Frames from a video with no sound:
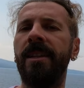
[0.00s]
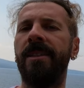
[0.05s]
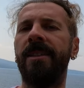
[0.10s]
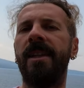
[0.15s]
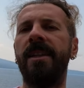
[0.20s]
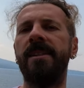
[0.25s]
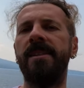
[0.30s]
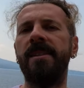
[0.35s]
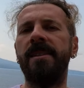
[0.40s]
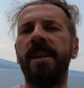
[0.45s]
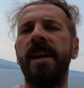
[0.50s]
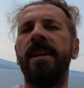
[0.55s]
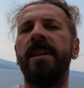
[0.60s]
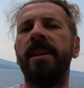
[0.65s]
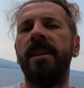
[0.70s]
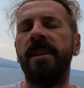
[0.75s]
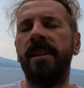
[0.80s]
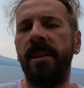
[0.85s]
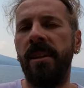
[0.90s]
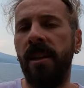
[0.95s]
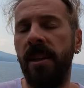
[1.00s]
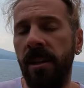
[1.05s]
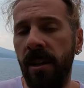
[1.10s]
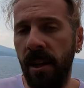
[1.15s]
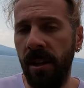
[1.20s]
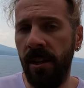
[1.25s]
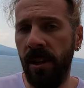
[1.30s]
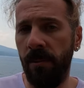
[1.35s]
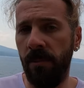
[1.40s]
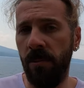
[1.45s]
denizi terk ettiklerini
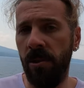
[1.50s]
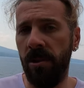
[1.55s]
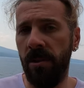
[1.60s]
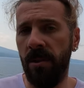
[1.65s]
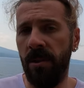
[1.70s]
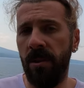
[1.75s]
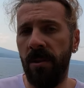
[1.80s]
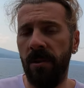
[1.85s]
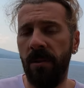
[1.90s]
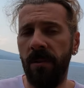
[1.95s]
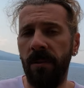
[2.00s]
anlatmıştır.